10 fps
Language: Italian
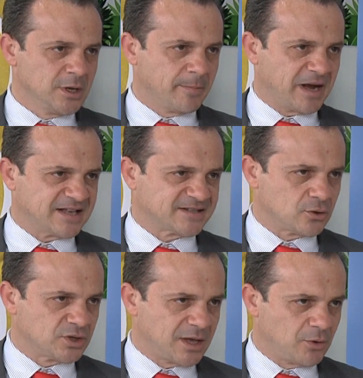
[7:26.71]
per la
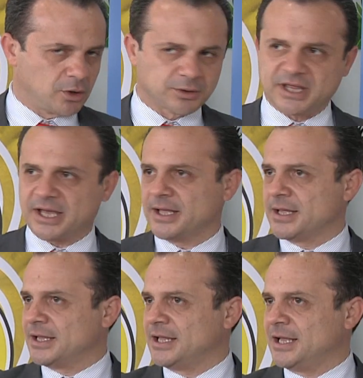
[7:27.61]
seconda volta
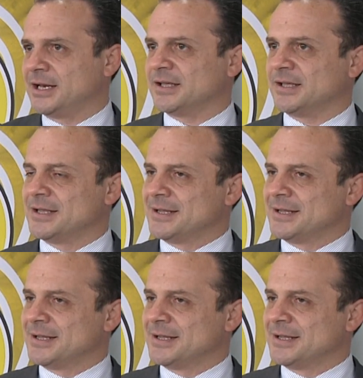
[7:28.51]
il